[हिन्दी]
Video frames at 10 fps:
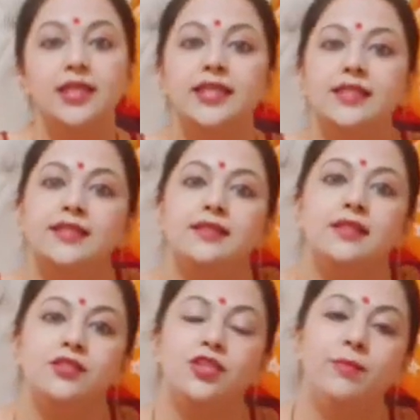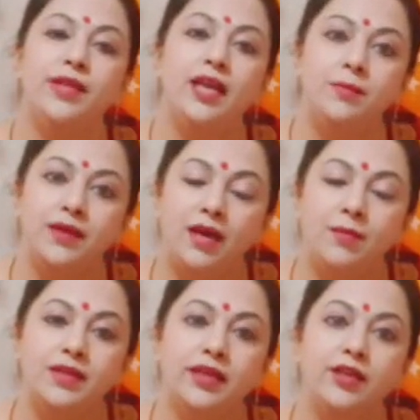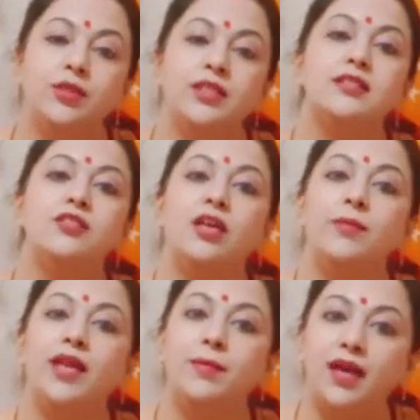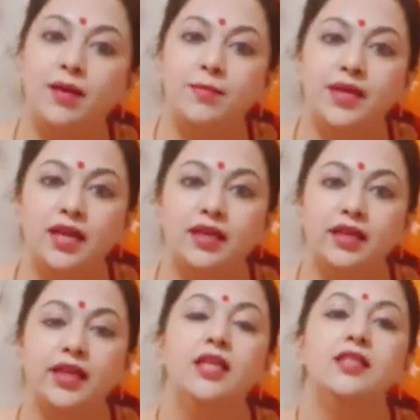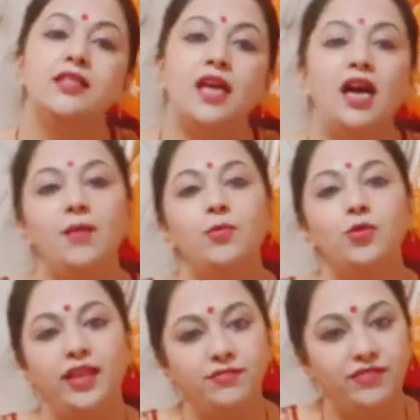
किस किस दिशा में आप काम करें और किस दिशा में आप काम ना करें कहाँ आपको टाइम